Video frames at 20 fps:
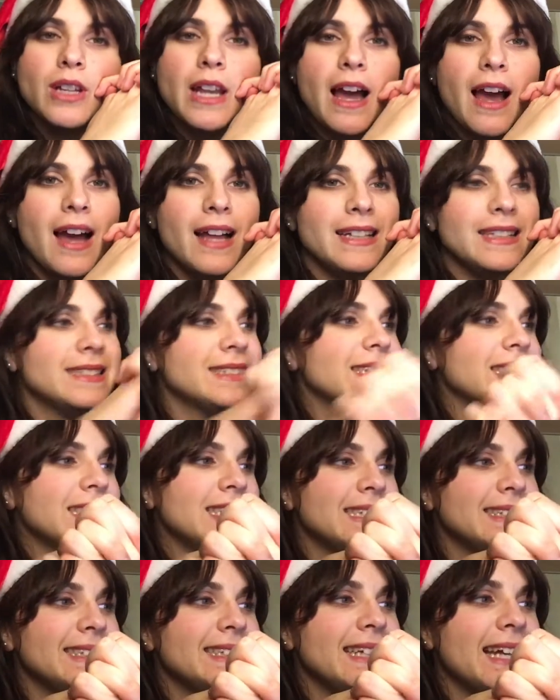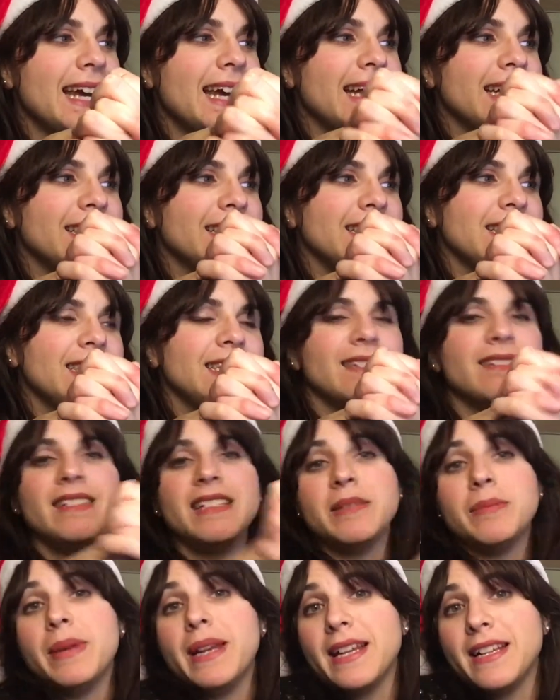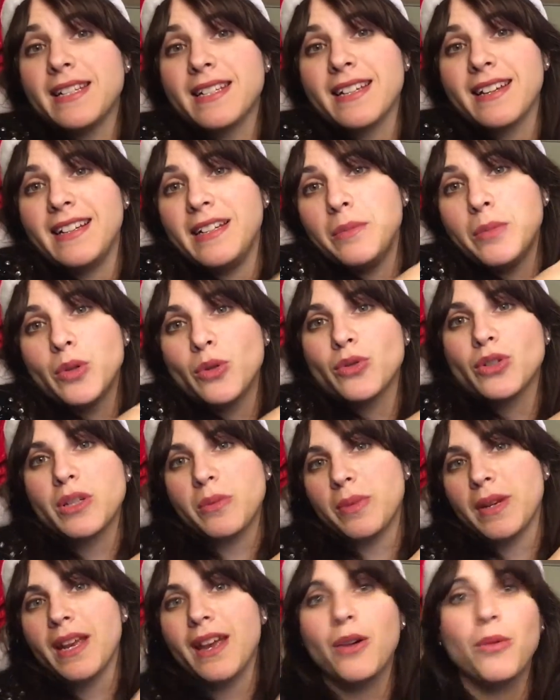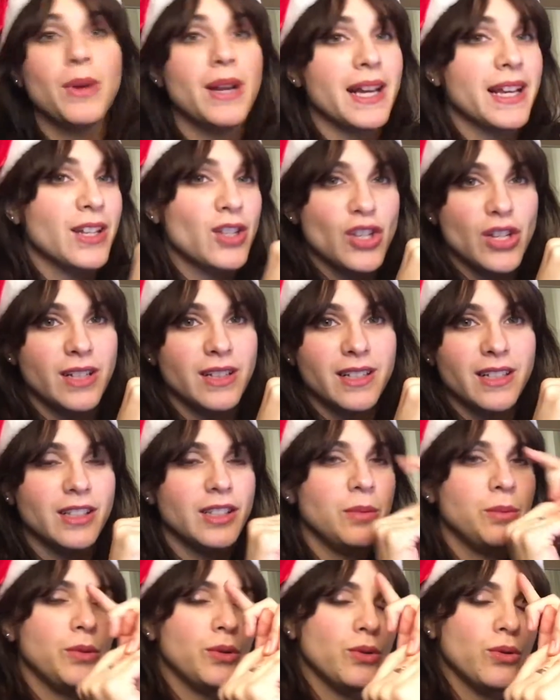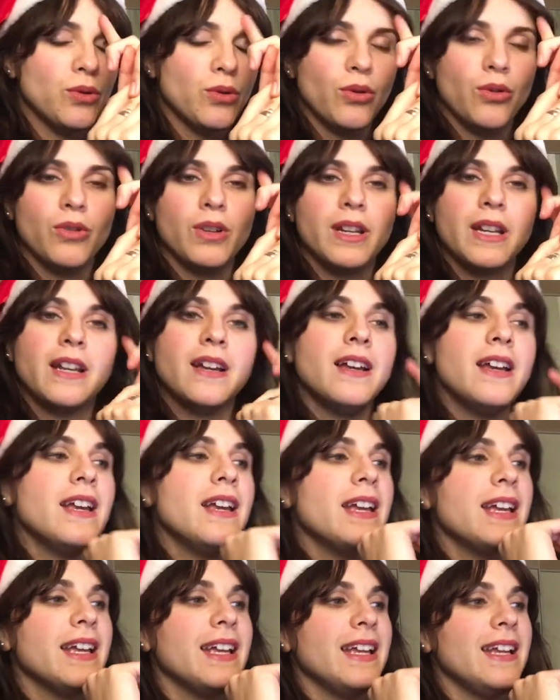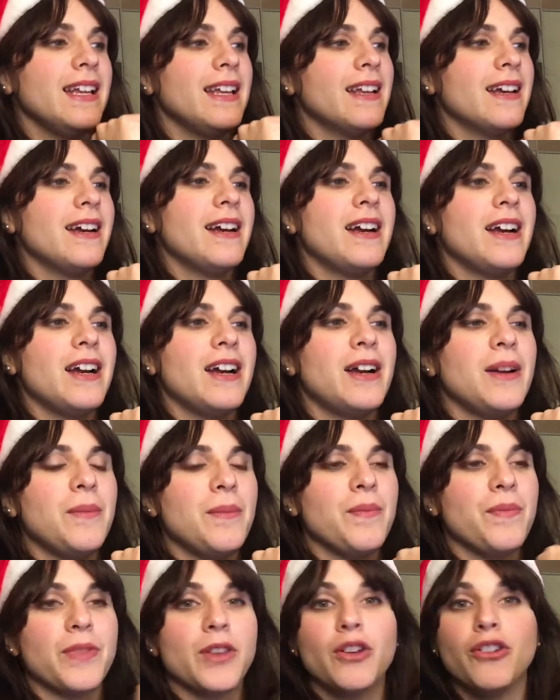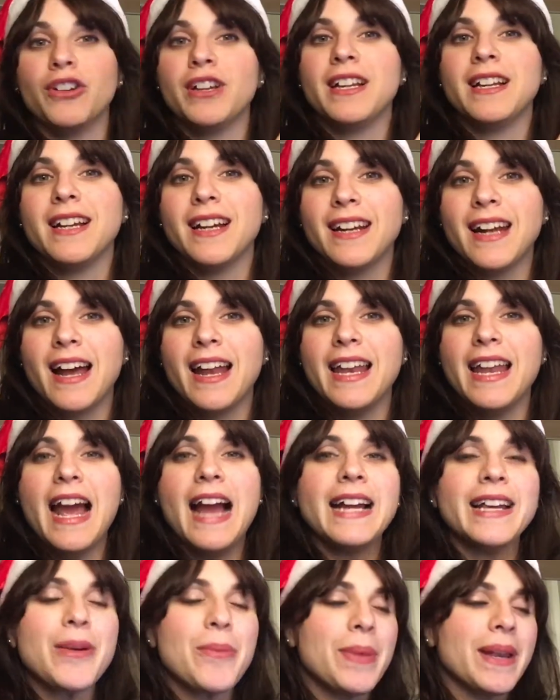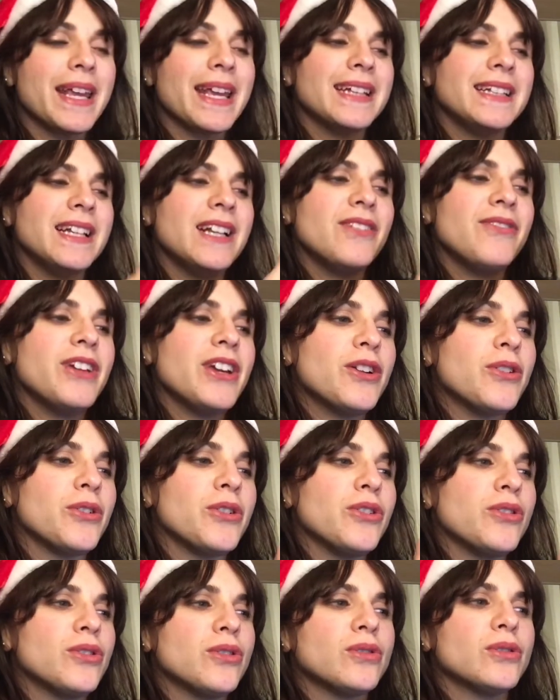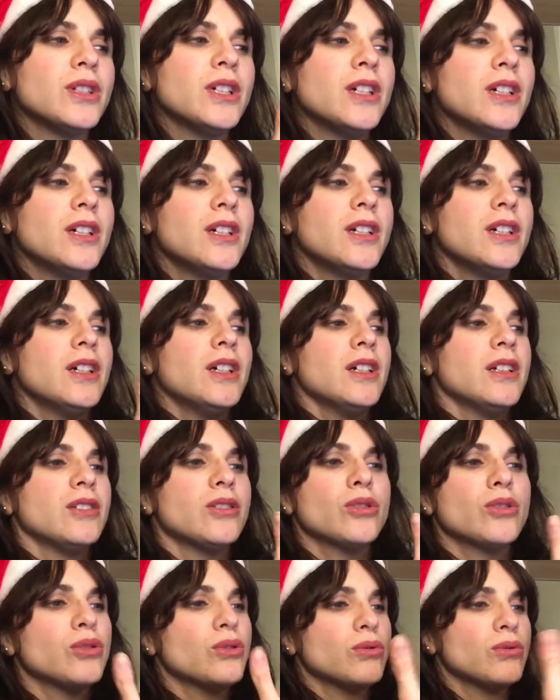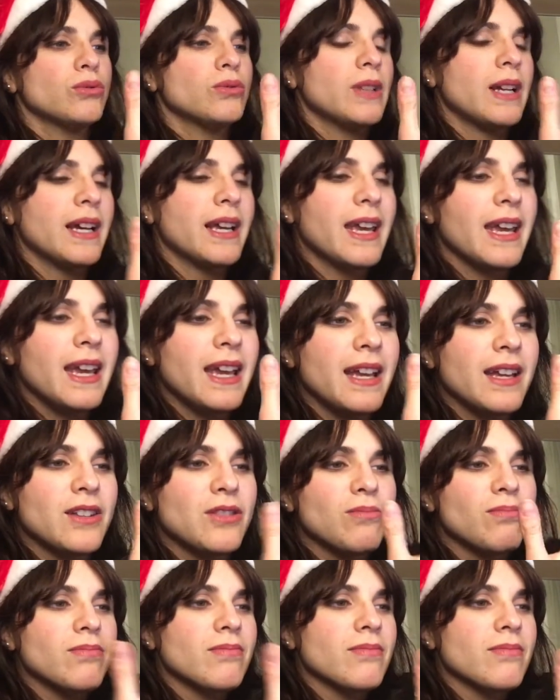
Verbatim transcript: la lista desideri libresca, librosa, perché è quella che c'entra di più con il, ehm, con il canale, anche perché a dire il vero io non sono una che,